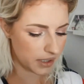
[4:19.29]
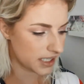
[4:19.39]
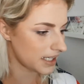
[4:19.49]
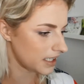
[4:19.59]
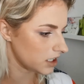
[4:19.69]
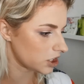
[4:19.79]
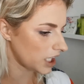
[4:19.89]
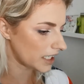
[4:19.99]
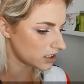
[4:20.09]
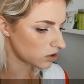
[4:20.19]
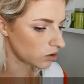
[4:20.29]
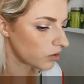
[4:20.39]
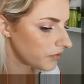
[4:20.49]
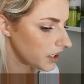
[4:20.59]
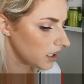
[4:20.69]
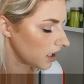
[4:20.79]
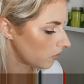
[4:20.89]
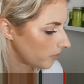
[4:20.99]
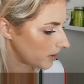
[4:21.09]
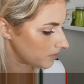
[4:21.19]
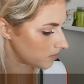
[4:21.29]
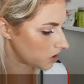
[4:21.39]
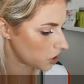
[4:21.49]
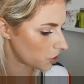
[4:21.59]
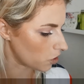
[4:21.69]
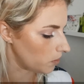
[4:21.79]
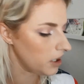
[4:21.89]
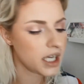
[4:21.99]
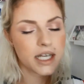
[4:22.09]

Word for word: Es äh, stand zu viel auf meinem Tisch rum.